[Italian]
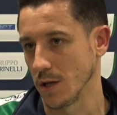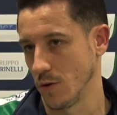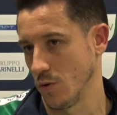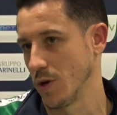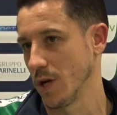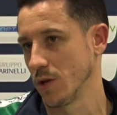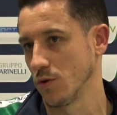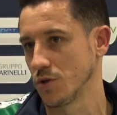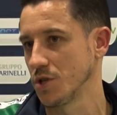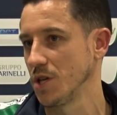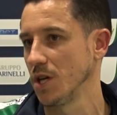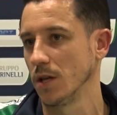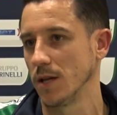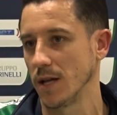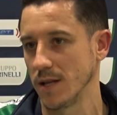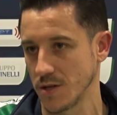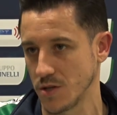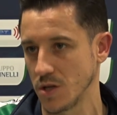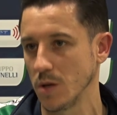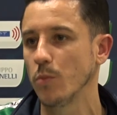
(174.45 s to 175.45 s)
io credo sì, da
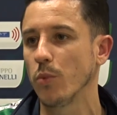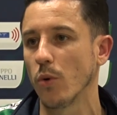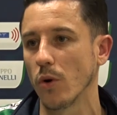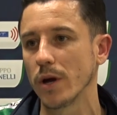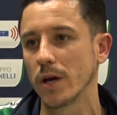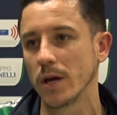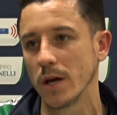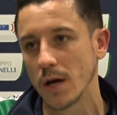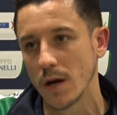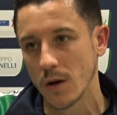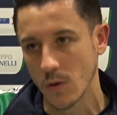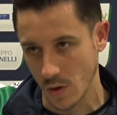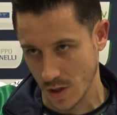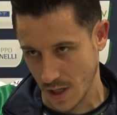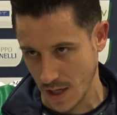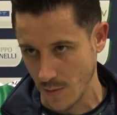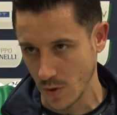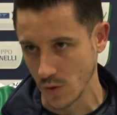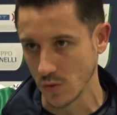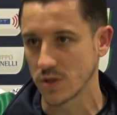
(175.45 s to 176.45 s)
adesso in poi
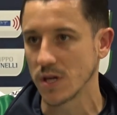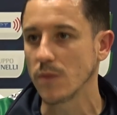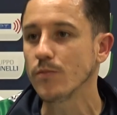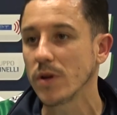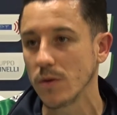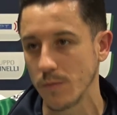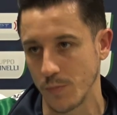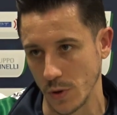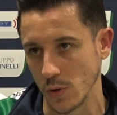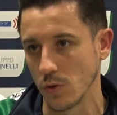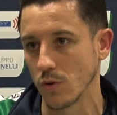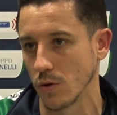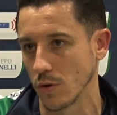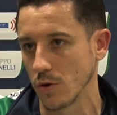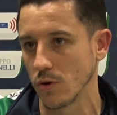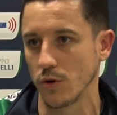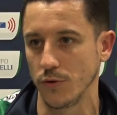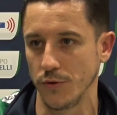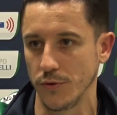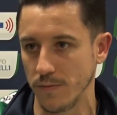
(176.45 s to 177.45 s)
qualche minuto sempre in più
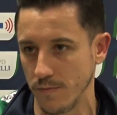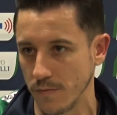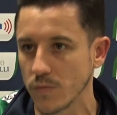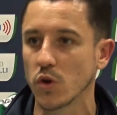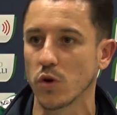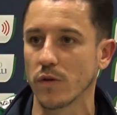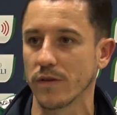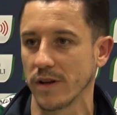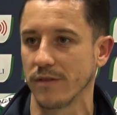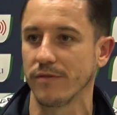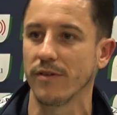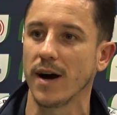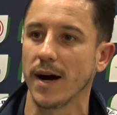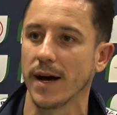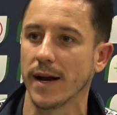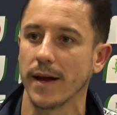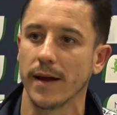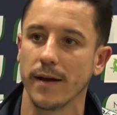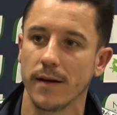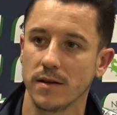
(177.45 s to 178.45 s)
dovrei
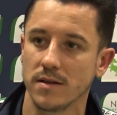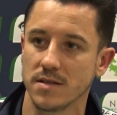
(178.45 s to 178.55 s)
fare.